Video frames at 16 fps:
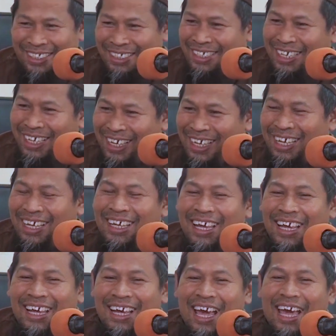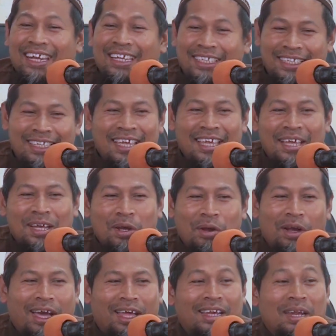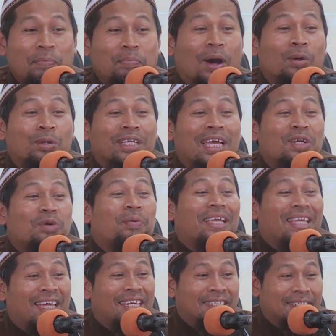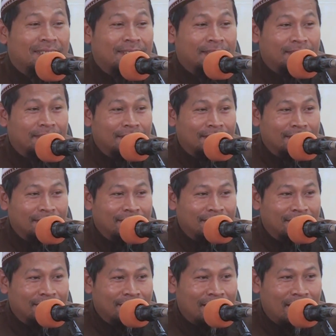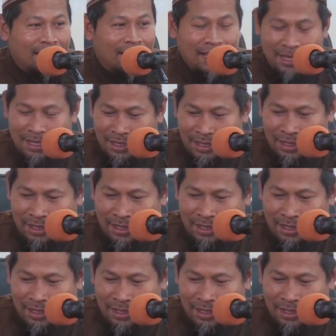ya. Artinya karena baunya lumayan. Ya.